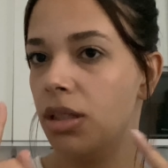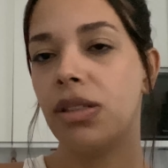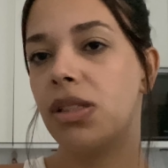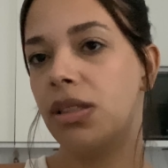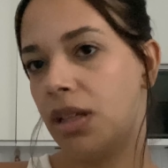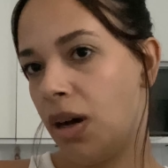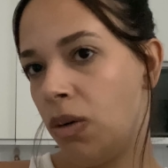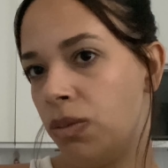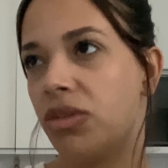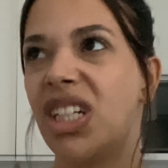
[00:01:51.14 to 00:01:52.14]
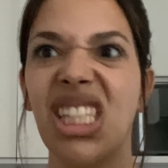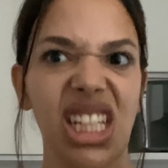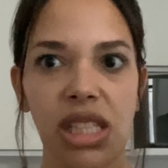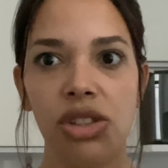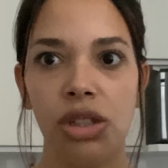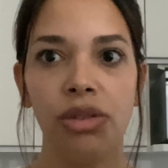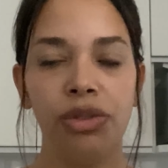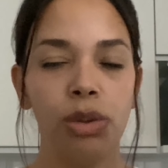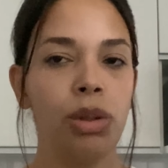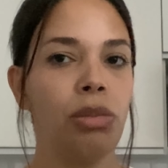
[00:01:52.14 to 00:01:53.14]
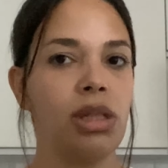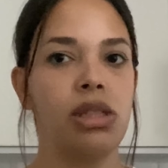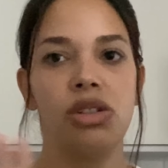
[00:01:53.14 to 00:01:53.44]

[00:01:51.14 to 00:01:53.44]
Se não, vai ser assistindo o filme mesmo.